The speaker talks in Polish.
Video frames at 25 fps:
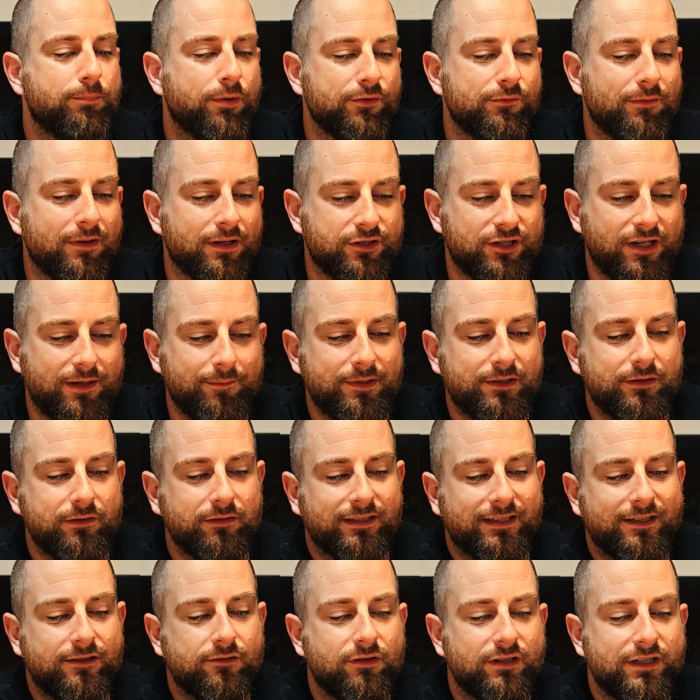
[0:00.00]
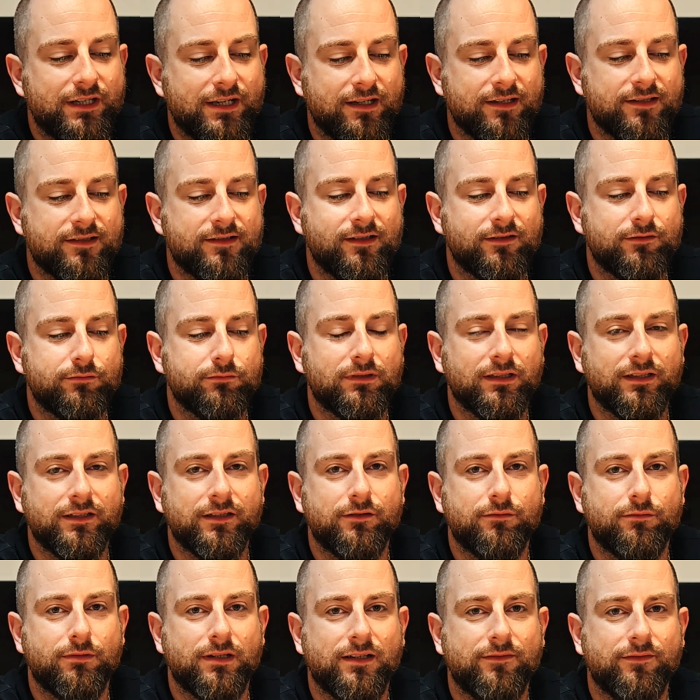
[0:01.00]
podłączamy do tego gniazda
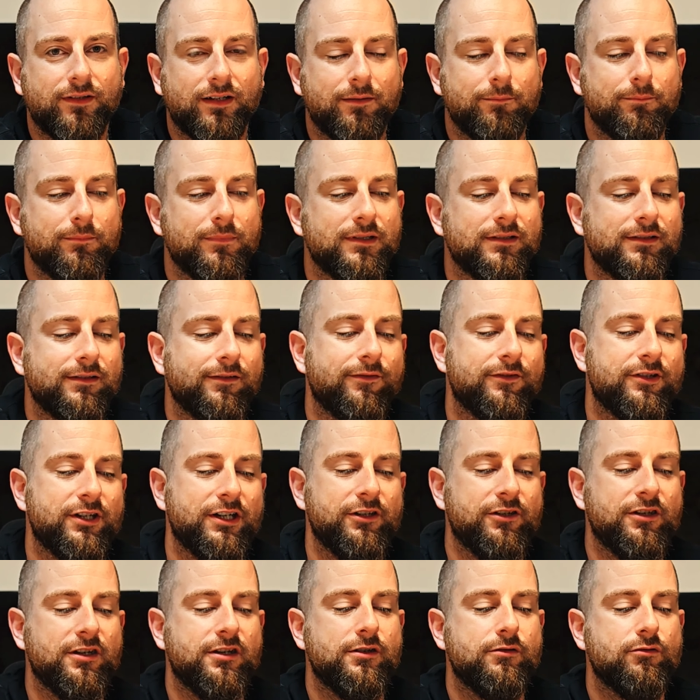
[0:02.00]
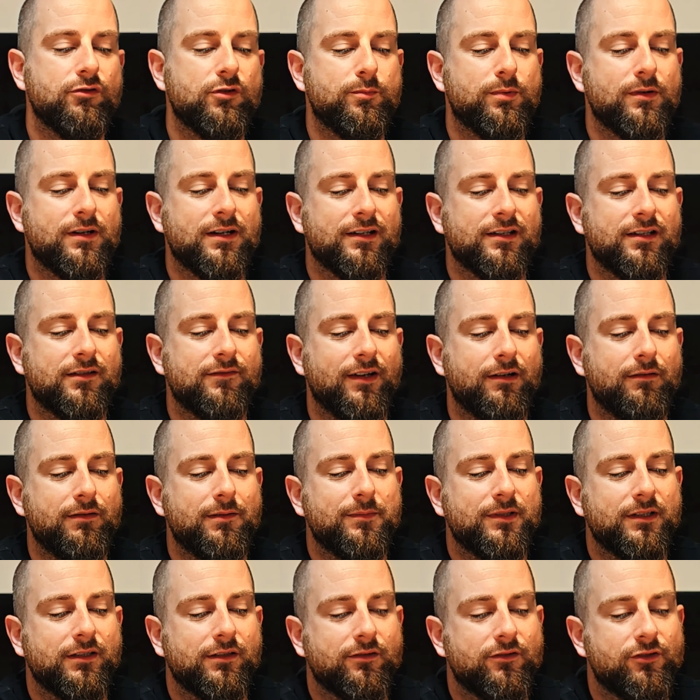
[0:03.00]
tutaj, które Wam e, wcześniej już
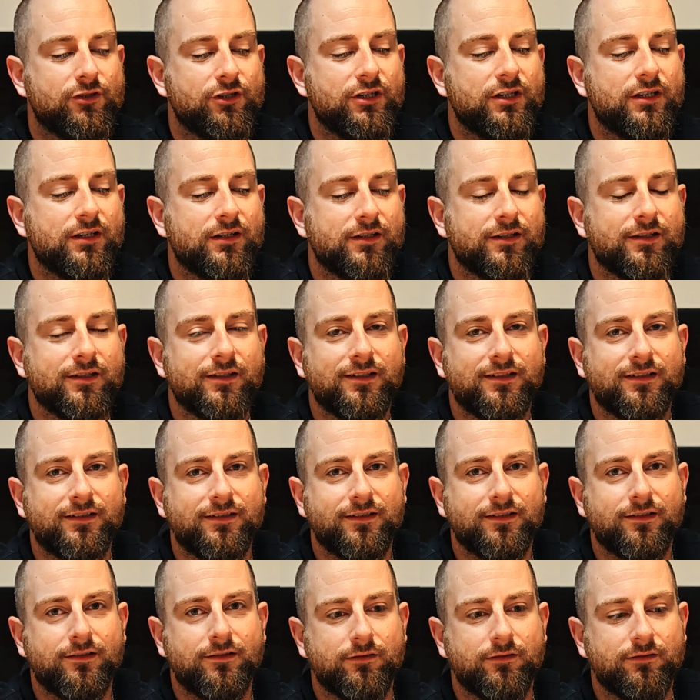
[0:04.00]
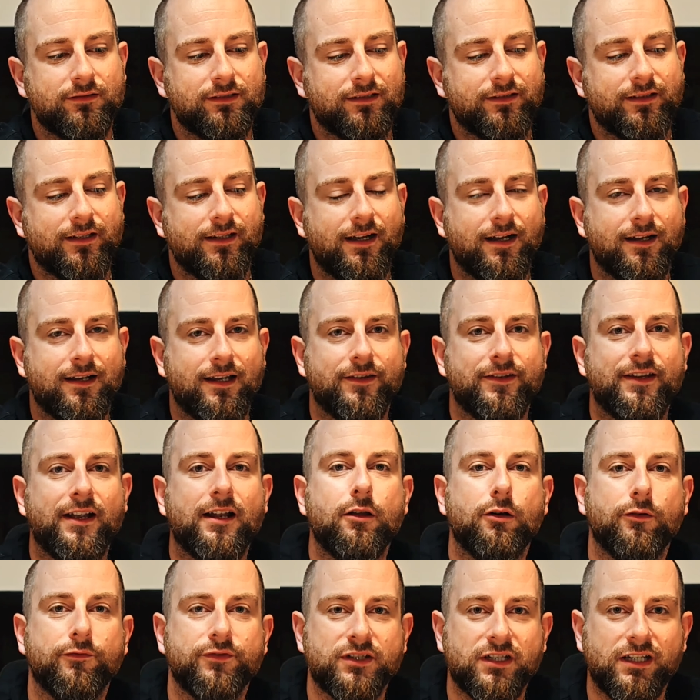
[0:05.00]
pokazywałem na odcinkach, to takie
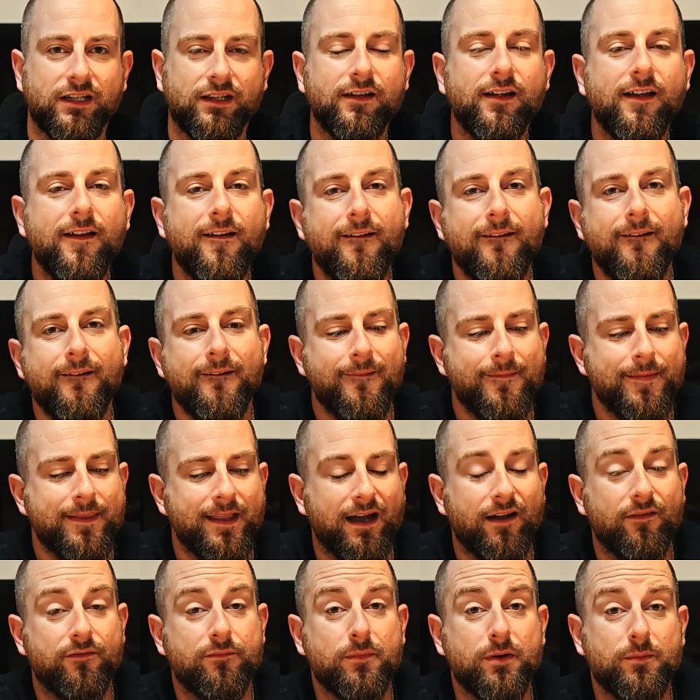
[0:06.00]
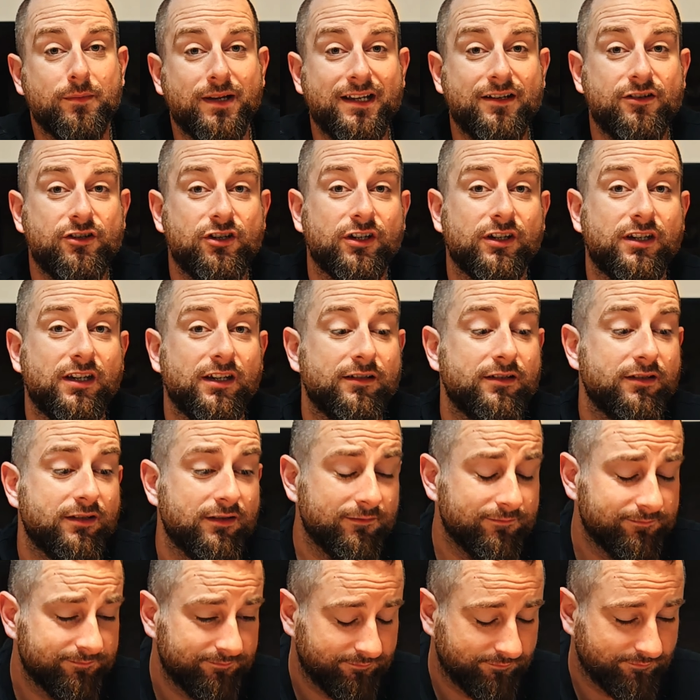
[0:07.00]
aladelowskie. A w momencie,
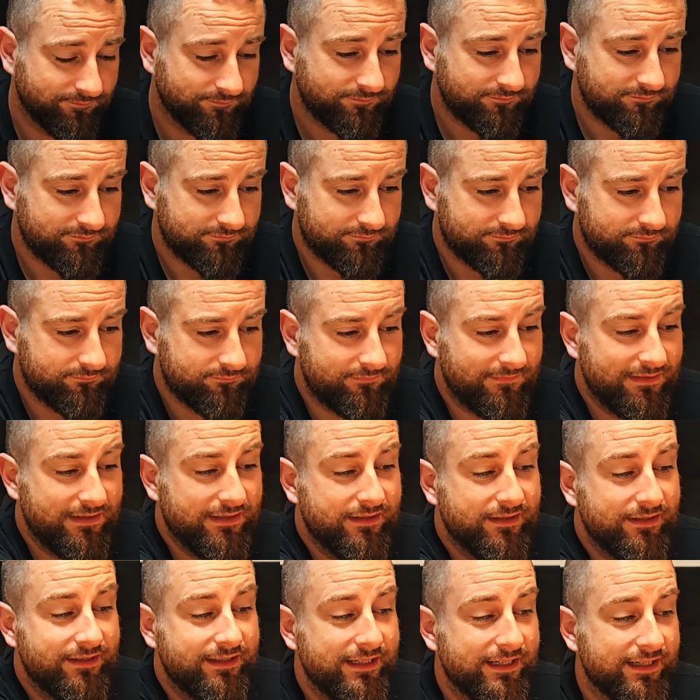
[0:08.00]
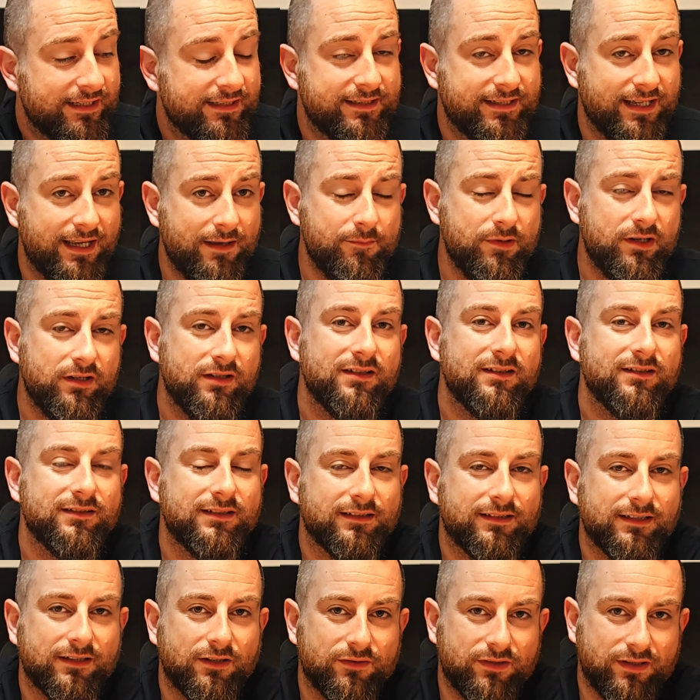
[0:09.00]
kiedy nie chcemy
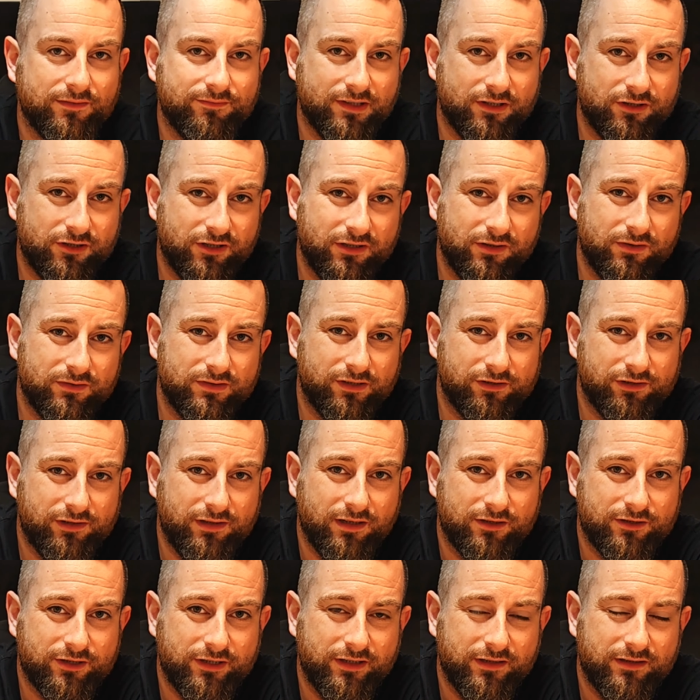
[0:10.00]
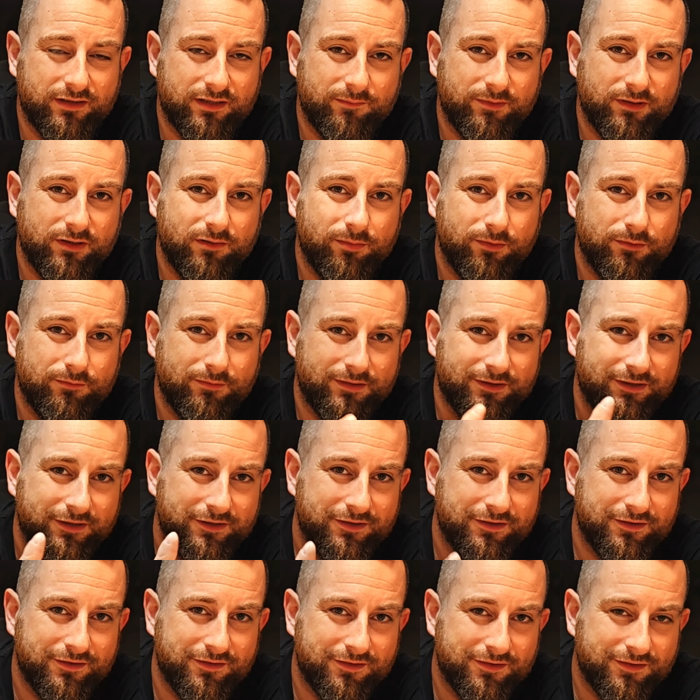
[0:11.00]
do tego zewnętrznego zasilacza i chcemy go
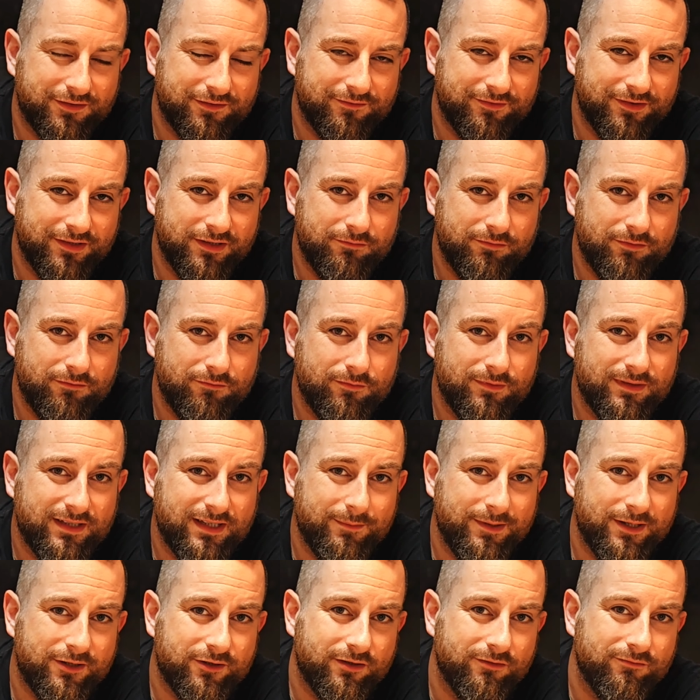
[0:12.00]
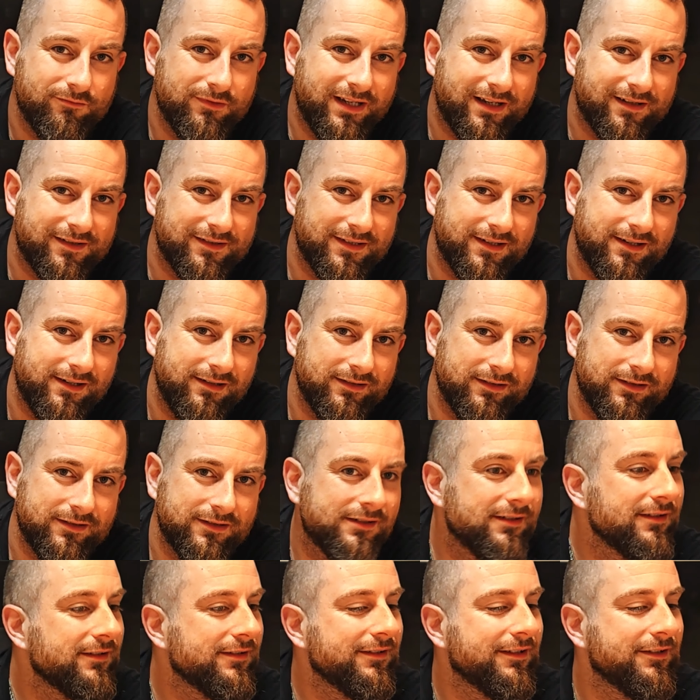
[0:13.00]
podłączać zwykłą ósemeczką jak z
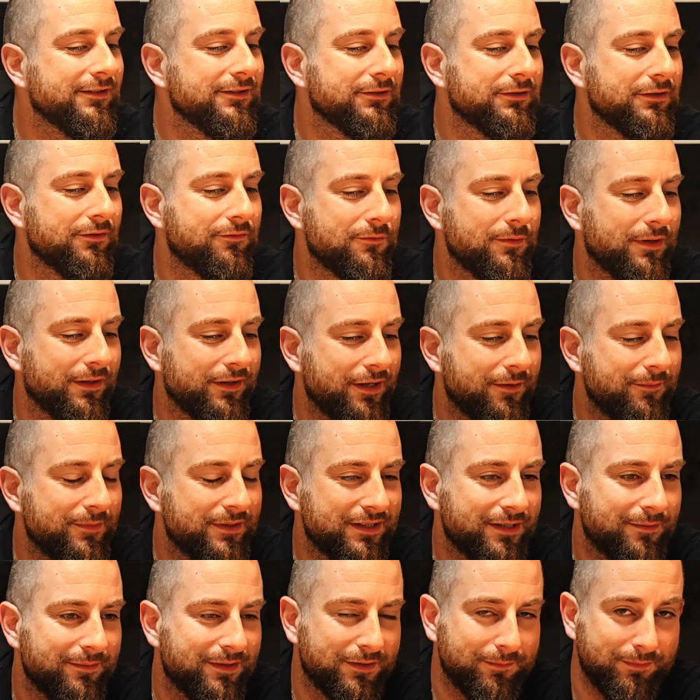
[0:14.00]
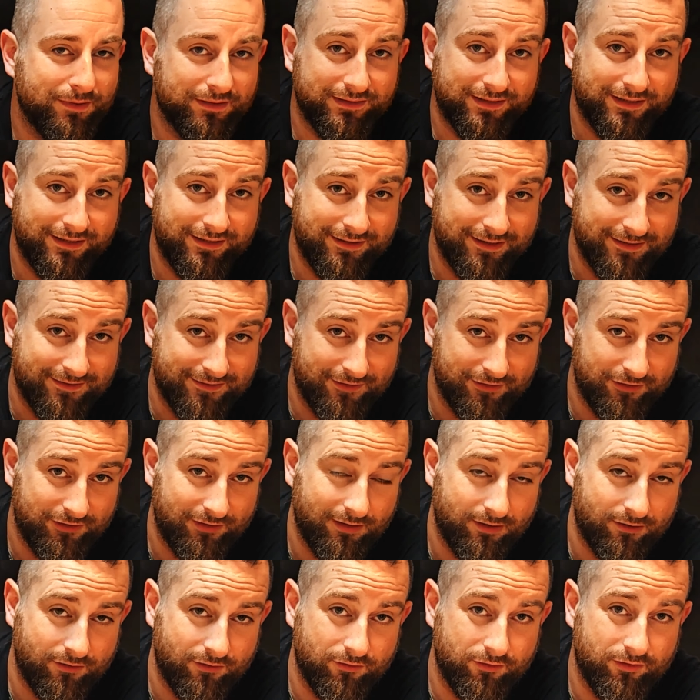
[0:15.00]
radia, no to wkładamy zamiast baterii ten
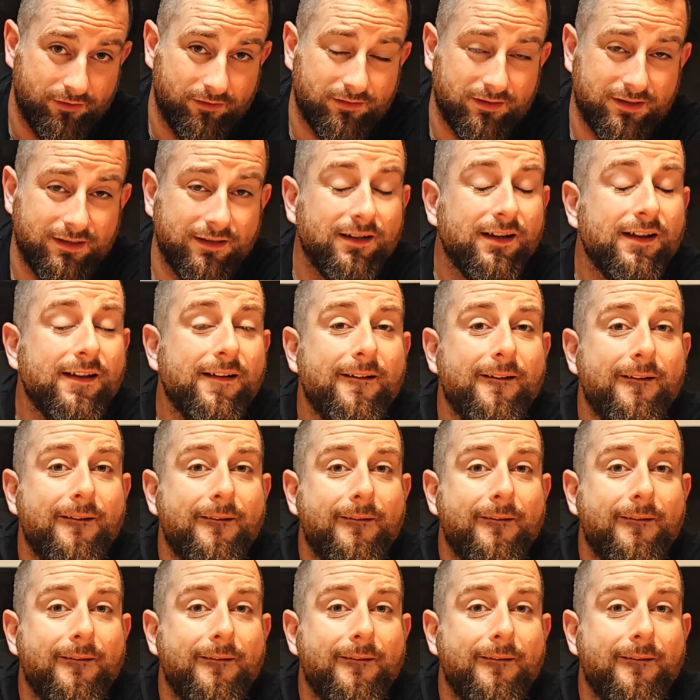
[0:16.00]
zasilacz do środka